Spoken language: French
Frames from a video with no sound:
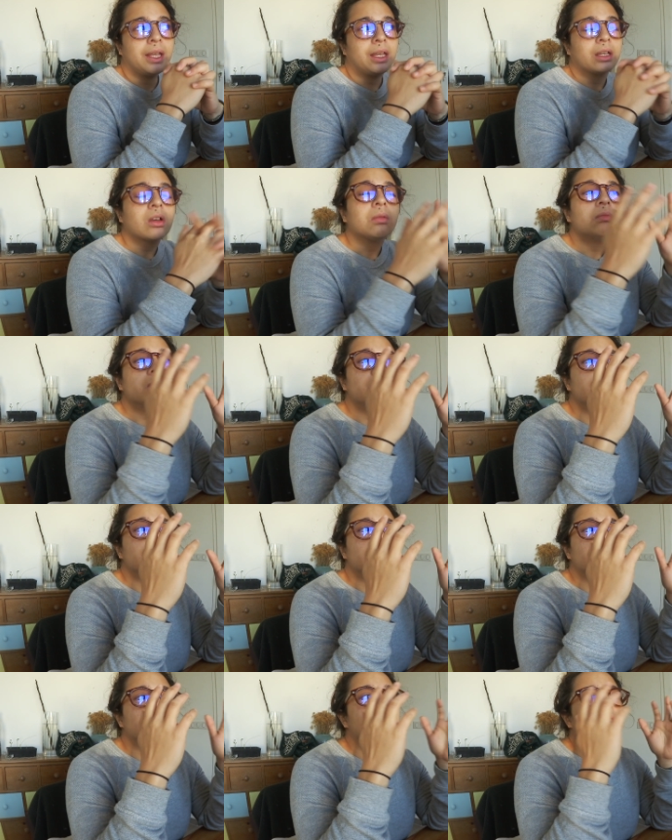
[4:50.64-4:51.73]
Et comme
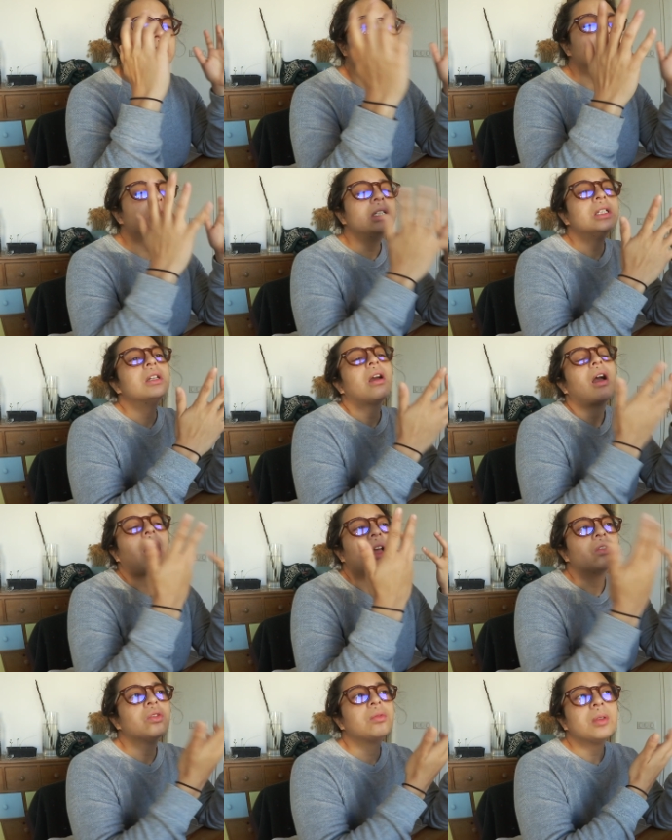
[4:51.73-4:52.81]
je l'ai dit
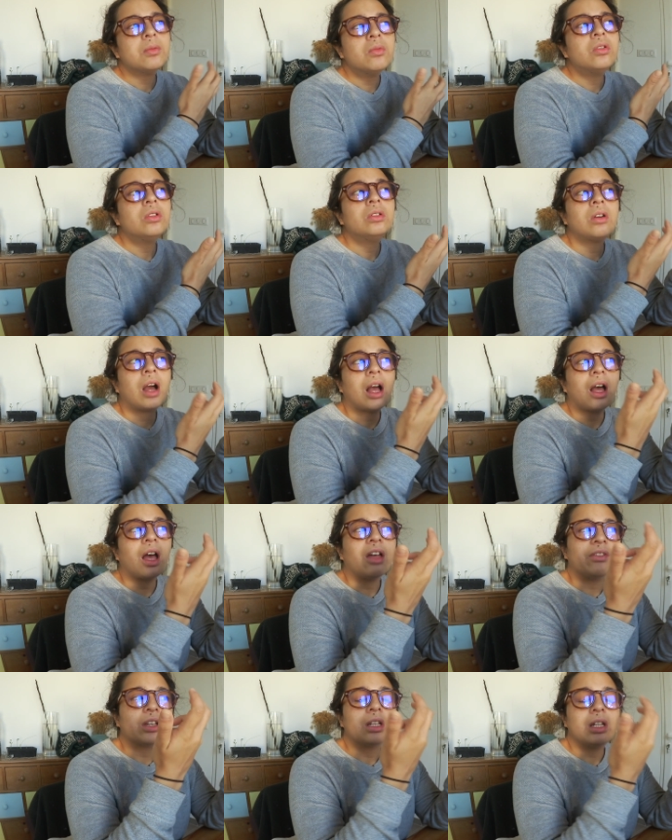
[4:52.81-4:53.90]
à demi-mot
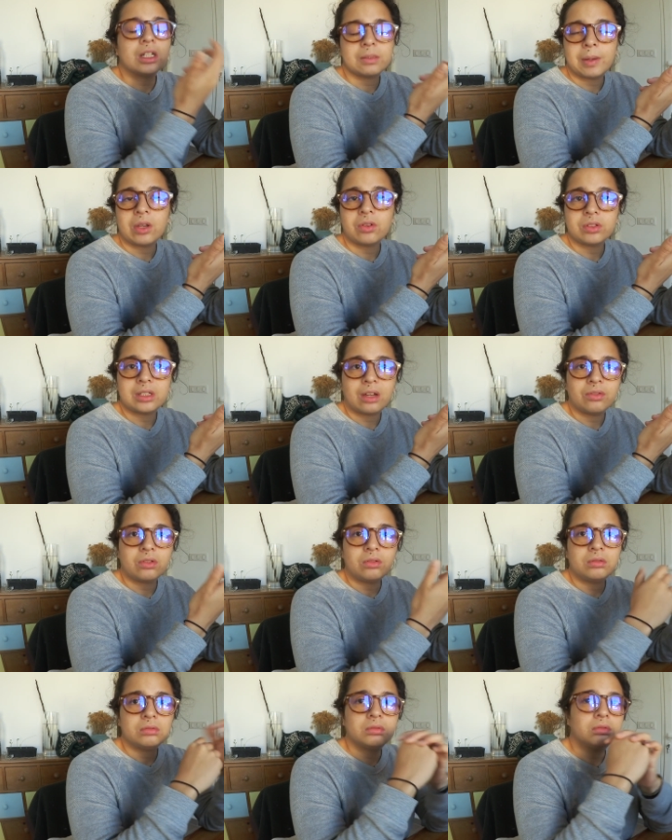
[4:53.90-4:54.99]
avec l'expérience
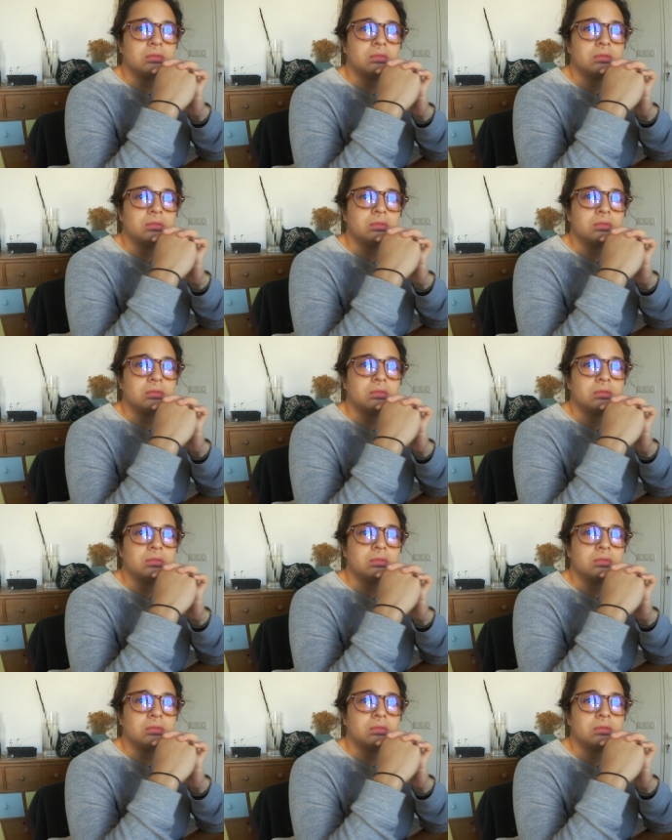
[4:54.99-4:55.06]
d'avant,